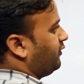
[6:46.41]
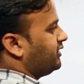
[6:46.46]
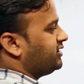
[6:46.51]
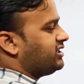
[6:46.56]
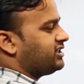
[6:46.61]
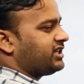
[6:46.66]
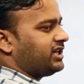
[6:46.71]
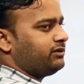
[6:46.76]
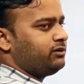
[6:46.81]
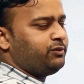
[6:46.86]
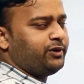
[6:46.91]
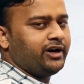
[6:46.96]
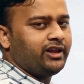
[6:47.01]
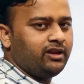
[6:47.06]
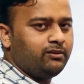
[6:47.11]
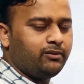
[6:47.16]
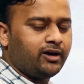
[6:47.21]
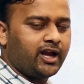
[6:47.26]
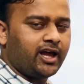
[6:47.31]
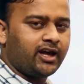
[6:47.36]
फॉरवर्ड जितना भी बड़ा
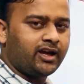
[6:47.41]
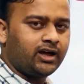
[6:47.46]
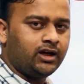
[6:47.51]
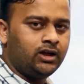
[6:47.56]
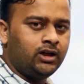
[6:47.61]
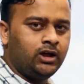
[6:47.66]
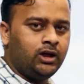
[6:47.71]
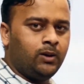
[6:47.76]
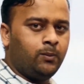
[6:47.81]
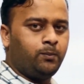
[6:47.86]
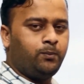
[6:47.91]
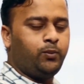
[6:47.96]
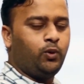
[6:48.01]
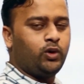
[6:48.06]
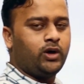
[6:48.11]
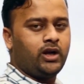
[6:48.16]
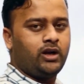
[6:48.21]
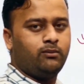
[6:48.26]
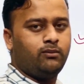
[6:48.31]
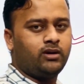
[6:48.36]
नंबर आएगा
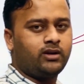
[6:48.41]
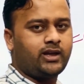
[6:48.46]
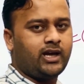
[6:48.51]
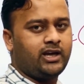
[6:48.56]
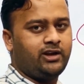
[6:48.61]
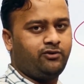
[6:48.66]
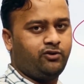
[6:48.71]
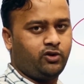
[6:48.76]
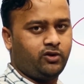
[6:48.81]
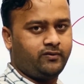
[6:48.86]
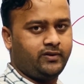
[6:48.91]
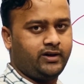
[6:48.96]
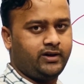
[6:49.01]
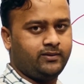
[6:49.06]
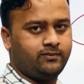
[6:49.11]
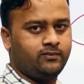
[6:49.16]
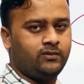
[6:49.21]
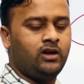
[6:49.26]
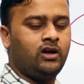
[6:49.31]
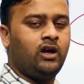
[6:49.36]
पूरा नंबर कैरी
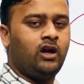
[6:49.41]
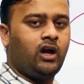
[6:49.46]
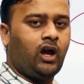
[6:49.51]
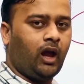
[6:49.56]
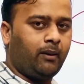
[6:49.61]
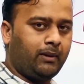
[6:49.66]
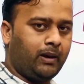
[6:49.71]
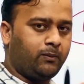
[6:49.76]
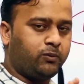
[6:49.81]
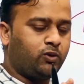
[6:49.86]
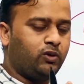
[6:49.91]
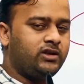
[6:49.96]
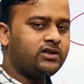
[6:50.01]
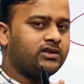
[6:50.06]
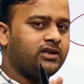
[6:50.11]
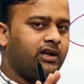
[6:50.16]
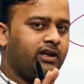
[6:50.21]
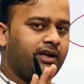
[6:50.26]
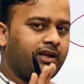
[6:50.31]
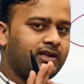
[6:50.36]
फॉरवर्ड अब आपको
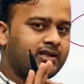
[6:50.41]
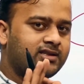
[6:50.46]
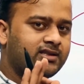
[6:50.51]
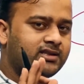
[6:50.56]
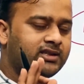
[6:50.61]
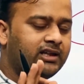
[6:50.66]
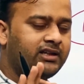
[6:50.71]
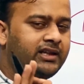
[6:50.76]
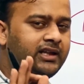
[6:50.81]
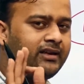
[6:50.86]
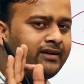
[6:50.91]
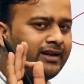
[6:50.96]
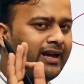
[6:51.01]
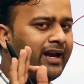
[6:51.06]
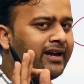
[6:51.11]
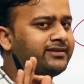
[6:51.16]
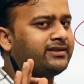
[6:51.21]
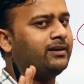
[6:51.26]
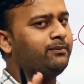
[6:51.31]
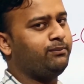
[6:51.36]
इसका एक सटीक
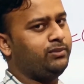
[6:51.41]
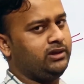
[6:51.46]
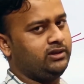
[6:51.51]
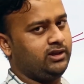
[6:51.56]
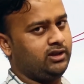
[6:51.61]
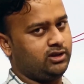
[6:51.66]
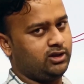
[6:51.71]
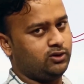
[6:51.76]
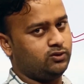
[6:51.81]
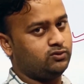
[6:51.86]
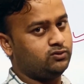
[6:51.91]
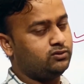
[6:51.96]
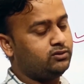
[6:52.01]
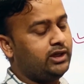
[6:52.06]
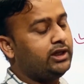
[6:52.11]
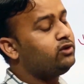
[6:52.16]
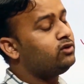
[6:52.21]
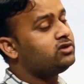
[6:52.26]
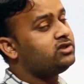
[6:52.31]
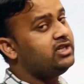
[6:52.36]
एग्जाम्पल देता हूं
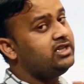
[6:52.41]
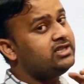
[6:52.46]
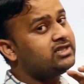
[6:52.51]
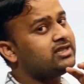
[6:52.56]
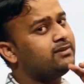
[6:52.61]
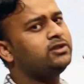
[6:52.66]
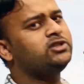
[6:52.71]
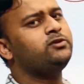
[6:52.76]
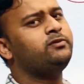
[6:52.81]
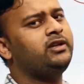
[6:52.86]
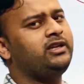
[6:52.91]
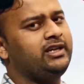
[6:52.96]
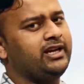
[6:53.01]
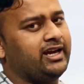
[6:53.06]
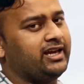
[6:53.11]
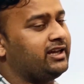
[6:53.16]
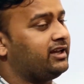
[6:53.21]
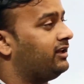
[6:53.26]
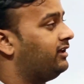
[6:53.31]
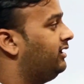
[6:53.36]
नहीं तो चीज समझ में नहीं
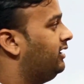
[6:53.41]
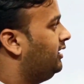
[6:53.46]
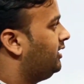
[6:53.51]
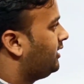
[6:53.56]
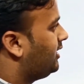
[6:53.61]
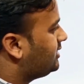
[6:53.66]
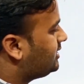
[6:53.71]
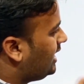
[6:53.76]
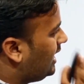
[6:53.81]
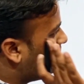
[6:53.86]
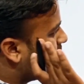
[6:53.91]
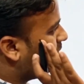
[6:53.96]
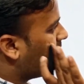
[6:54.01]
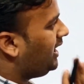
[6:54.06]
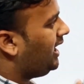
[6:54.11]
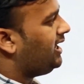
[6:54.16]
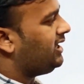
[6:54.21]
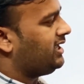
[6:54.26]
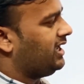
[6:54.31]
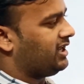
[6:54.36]
आएगी कि सर आप
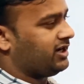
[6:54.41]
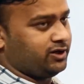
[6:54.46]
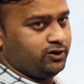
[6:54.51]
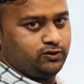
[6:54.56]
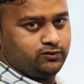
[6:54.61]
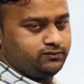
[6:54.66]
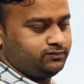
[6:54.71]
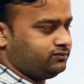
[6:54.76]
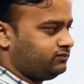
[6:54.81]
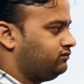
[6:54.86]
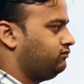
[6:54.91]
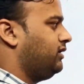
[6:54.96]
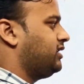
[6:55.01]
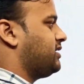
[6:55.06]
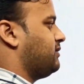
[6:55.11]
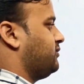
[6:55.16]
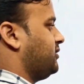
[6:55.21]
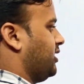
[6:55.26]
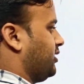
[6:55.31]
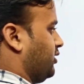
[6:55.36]
कह क्या रहे हो मैं
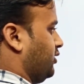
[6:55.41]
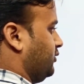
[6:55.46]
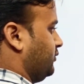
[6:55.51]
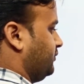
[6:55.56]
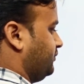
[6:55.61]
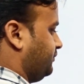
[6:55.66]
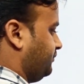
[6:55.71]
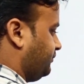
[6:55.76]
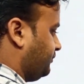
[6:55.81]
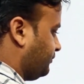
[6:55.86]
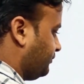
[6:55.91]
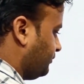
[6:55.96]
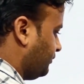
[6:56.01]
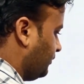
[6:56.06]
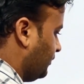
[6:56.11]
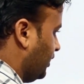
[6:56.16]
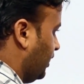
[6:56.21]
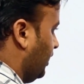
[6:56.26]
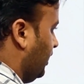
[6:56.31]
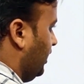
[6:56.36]
समझाता हूं
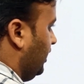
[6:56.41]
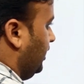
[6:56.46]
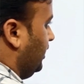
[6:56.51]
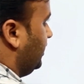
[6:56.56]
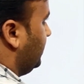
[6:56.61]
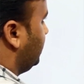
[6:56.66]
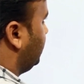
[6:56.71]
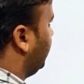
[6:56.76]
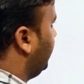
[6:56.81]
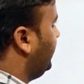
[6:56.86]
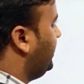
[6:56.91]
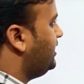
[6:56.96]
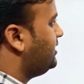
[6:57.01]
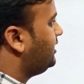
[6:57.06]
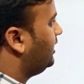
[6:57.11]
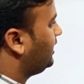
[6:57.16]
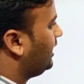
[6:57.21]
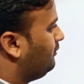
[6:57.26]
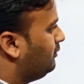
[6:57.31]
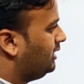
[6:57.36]
थ्री
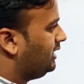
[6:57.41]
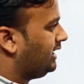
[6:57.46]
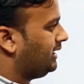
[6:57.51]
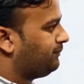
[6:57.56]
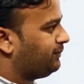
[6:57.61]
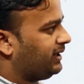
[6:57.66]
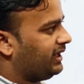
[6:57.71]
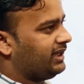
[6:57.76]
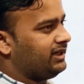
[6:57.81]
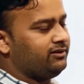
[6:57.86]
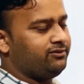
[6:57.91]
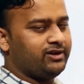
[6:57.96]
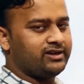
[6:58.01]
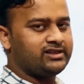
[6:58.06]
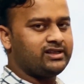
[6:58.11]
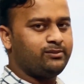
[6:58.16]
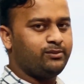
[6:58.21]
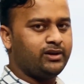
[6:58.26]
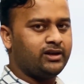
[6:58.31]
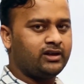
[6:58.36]
डिजिट का मल्टीप्लाई
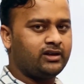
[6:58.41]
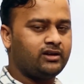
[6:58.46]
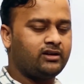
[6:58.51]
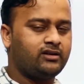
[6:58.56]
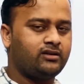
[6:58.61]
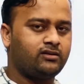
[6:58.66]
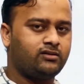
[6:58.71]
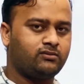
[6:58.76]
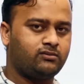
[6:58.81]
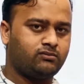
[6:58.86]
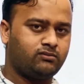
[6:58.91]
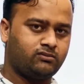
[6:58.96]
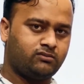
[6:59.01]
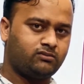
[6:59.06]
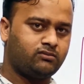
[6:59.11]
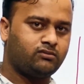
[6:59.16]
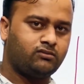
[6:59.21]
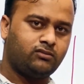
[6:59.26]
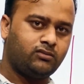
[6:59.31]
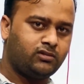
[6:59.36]
वैसे मैं
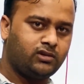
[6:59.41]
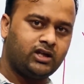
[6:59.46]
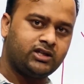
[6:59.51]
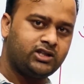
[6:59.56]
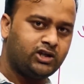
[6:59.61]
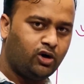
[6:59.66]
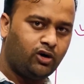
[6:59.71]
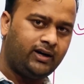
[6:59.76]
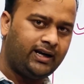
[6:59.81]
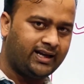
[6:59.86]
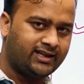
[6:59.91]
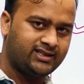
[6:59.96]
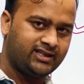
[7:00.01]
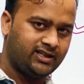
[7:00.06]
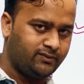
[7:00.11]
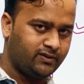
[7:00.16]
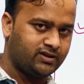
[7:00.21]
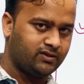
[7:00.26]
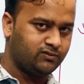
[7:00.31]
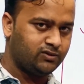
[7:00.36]
किसी और
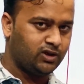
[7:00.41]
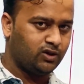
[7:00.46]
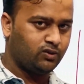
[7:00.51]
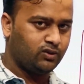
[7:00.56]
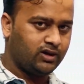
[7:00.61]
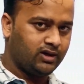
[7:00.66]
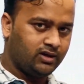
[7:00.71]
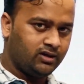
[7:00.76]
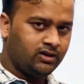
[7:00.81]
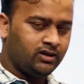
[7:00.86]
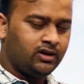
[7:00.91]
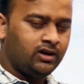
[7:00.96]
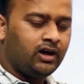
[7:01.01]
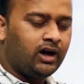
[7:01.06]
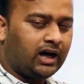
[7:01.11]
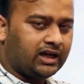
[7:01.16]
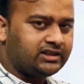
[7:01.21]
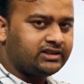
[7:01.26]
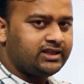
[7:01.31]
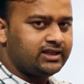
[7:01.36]
लेक्चर में समझाऊंगा
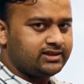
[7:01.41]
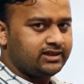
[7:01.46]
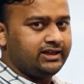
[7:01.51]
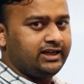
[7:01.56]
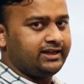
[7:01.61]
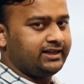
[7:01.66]
अच्छे से